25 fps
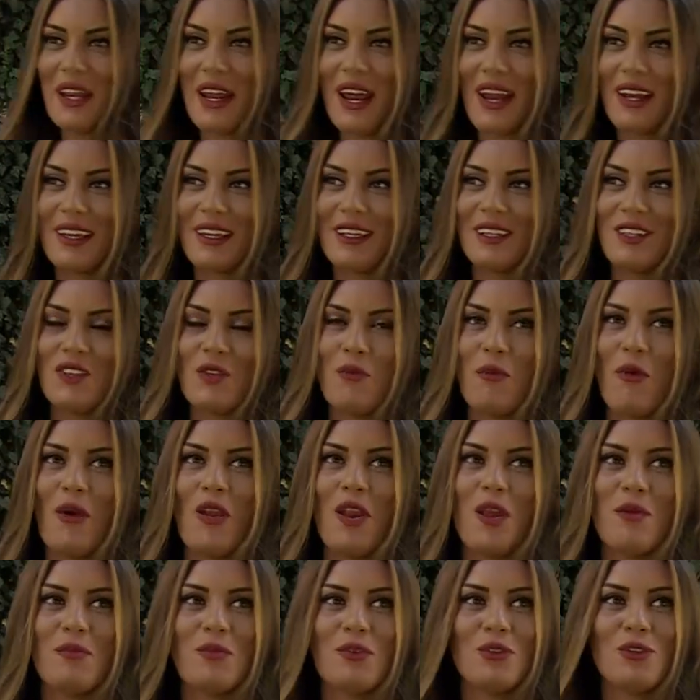herkes
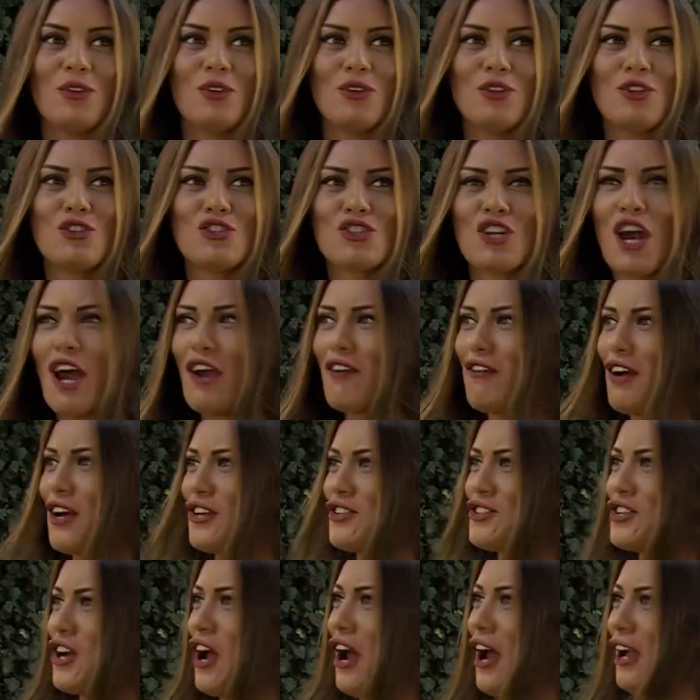böyle yapıyordu. Çay
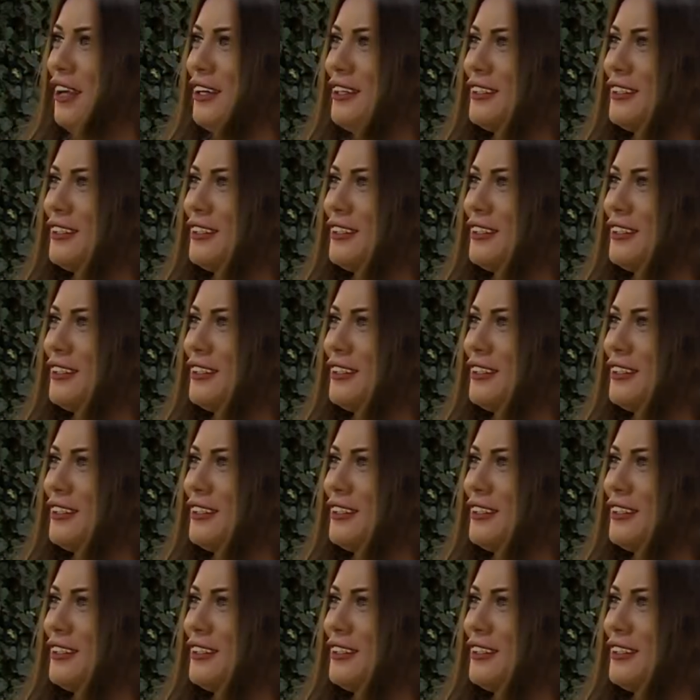var çay,